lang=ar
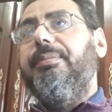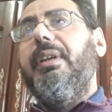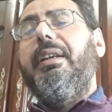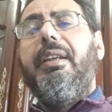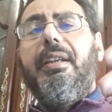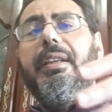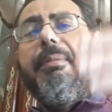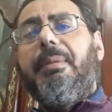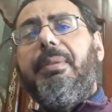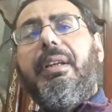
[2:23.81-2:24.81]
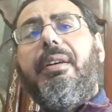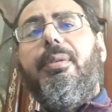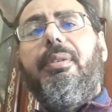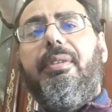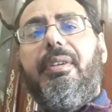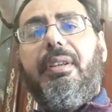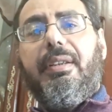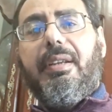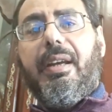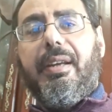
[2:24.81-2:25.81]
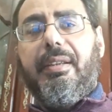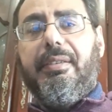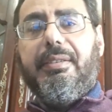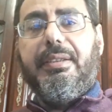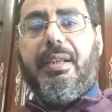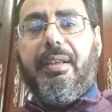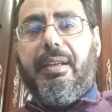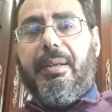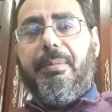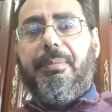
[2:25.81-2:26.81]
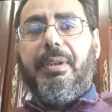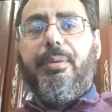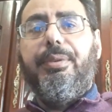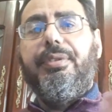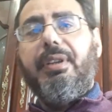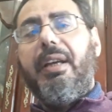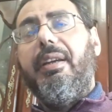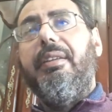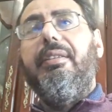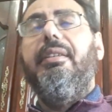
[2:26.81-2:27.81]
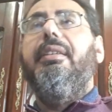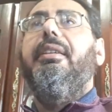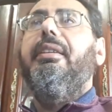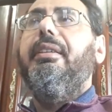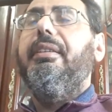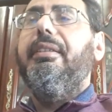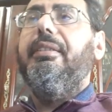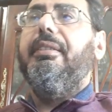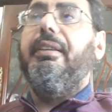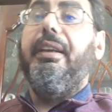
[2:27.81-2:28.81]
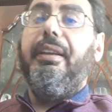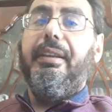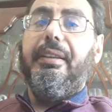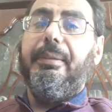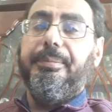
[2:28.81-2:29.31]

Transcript: لأن إحنا دايما بناخد الحاجات السيئة ما بناخدش الحاجات الجيدة